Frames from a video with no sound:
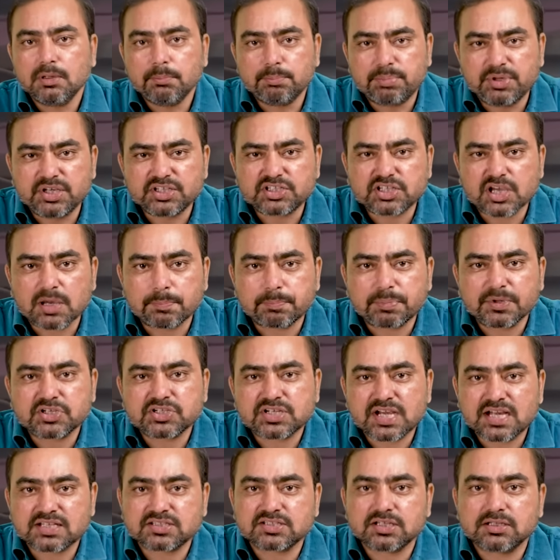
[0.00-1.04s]
बीजेपी
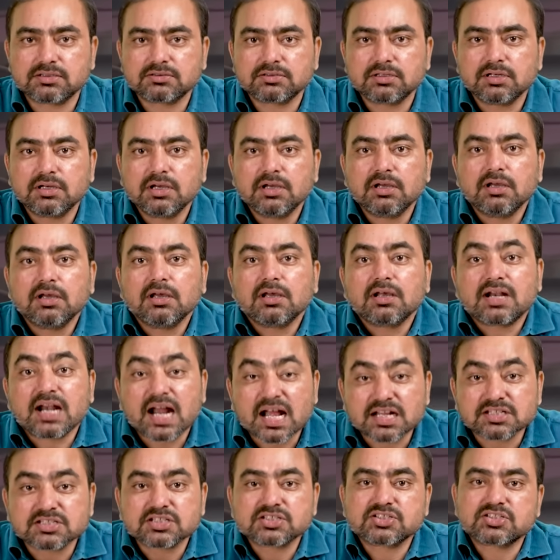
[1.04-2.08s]
शासित
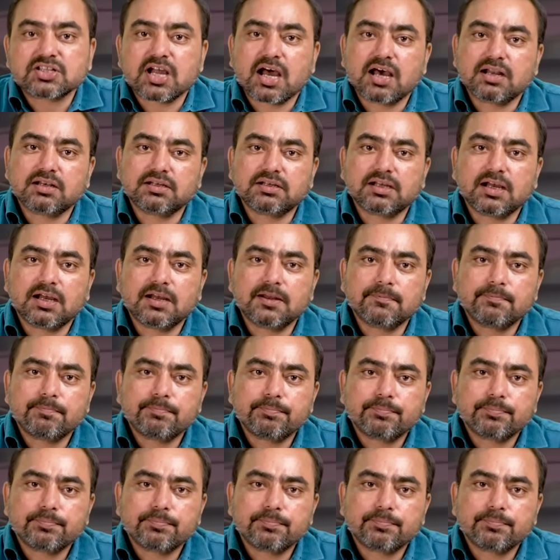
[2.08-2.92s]
राजस्थान का है